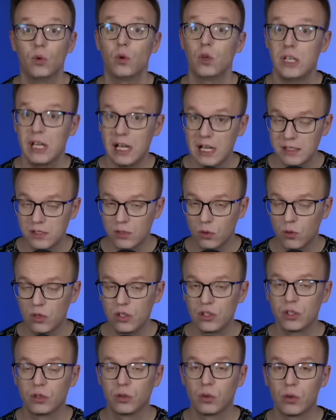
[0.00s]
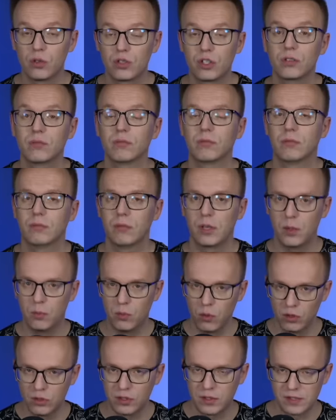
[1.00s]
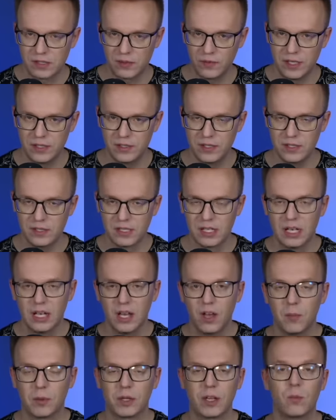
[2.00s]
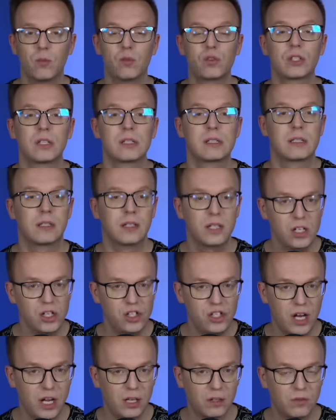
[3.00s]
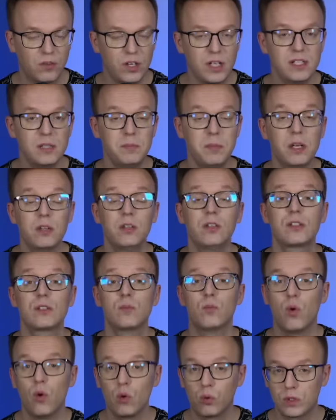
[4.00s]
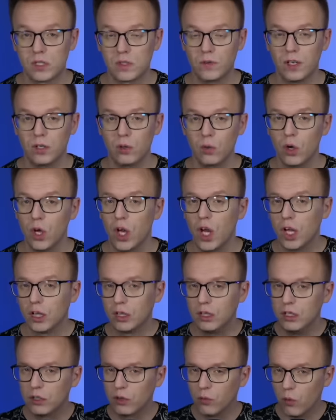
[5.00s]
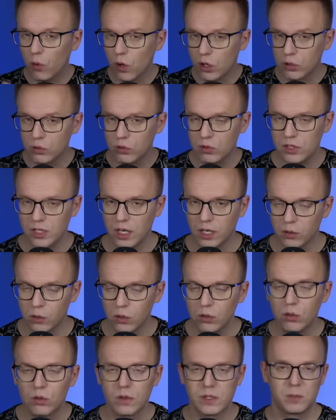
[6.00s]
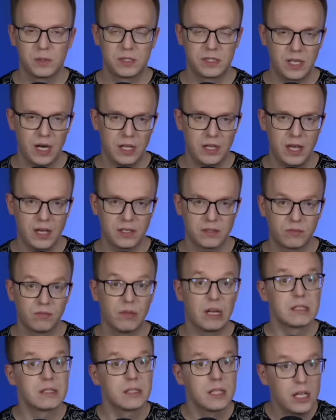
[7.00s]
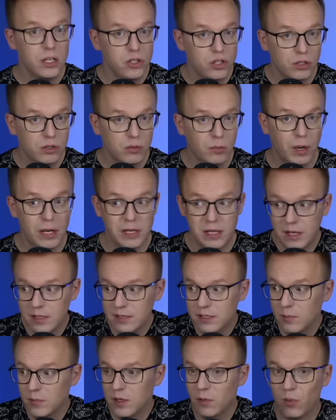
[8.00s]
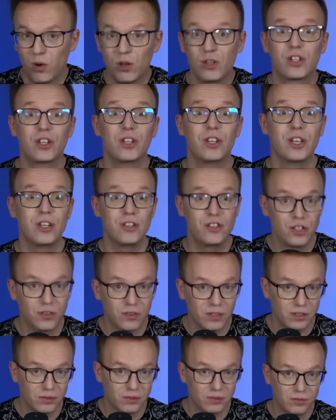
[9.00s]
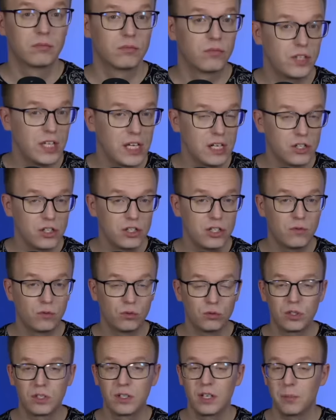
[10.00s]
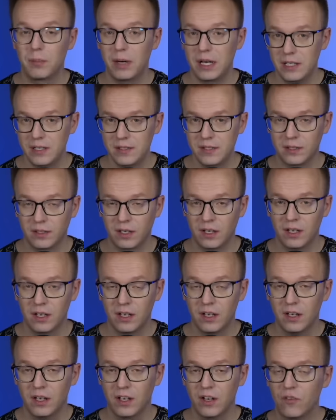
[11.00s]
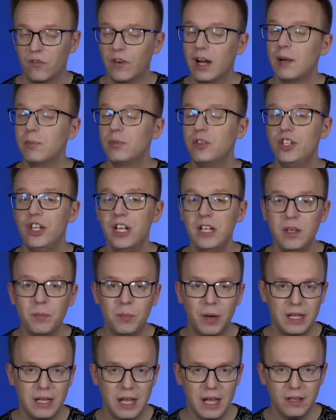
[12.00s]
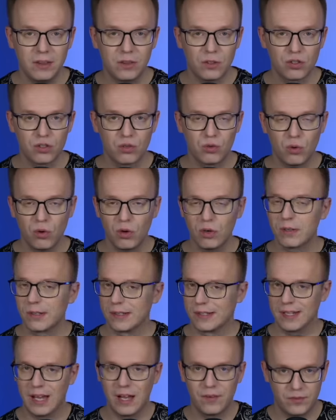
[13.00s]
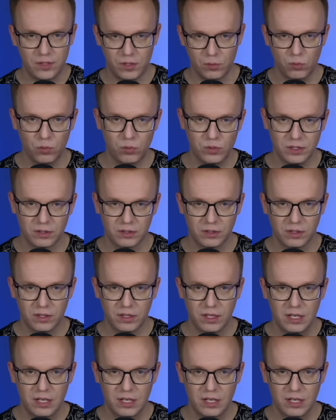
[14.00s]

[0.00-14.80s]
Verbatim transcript: Но я срочно должен ребенка заводить, потому что злые Child Free теперь не смогут свою тлетворную идеологию распространять. А значит, бояться мне больше нечего. Внешняя и внутренняя политика. Вообще непонятно, что завтра будет.